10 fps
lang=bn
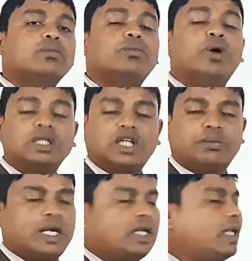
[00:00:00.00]
বলতে
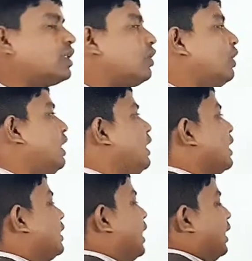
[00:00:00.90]
পারে না তখন
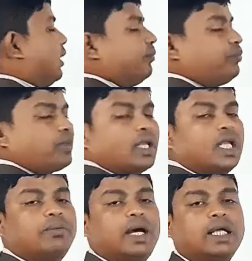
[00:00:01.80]
লিখে দেয়
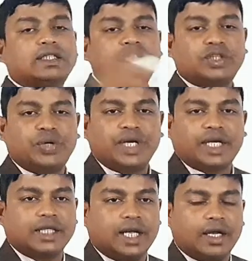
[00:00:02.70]
কিংবা চিত্র
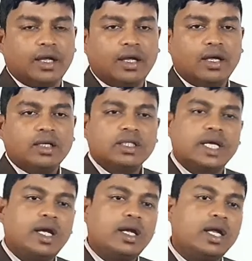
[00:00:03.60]
এঁকে দেয়
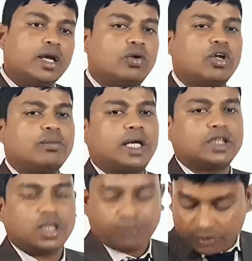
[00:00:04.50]
সে এগুলোর
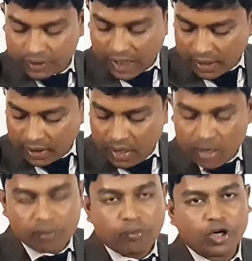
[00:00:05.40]
মাধ্যমেও তার
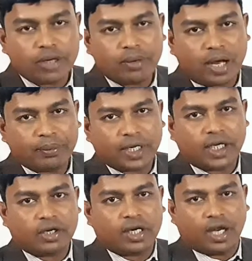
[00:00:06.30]
মনের ভাবকে
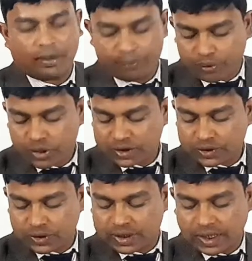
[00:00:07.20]
কি করে প্রকাশ
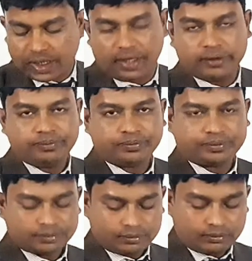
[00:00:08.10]
করে থাকে
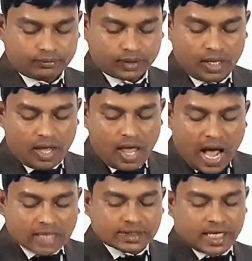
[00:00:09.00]

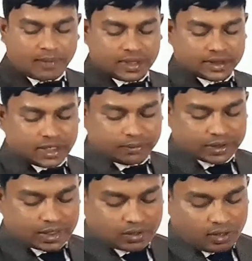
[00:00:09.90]
আজকে আমরা দেখব
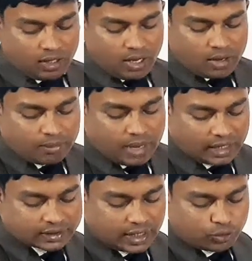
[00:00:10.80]
দেখো
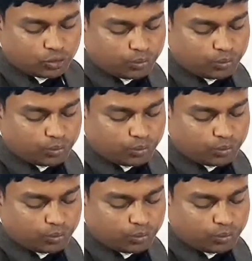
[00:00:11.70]
ভাষার রূপ